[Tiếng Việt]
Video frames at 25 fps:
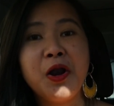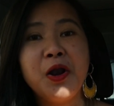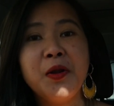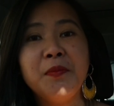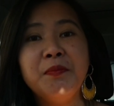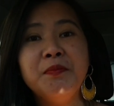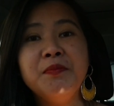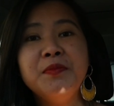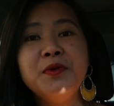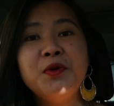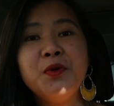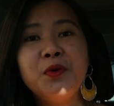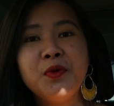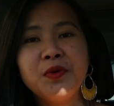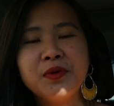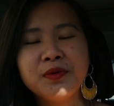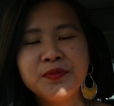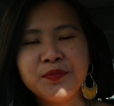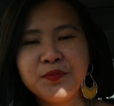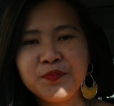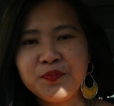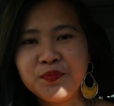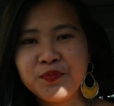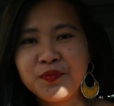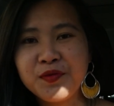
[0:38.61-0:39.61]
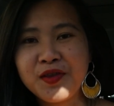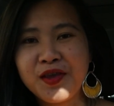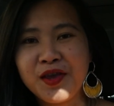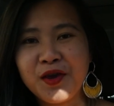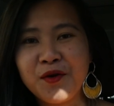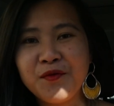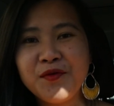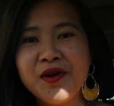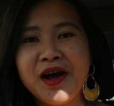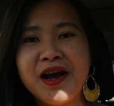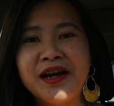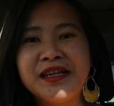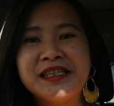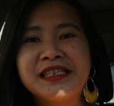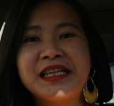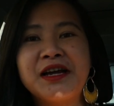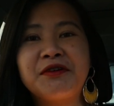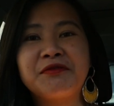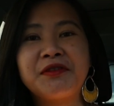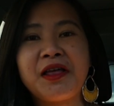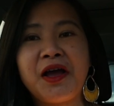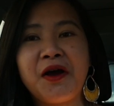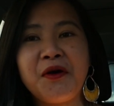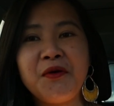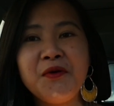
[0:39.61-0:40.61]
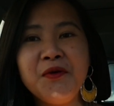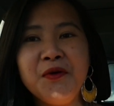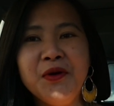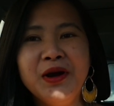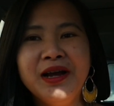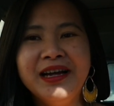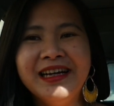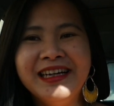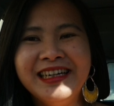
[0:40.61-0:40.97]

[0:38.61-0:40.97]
lụm luôn, chịu đời sao thấu.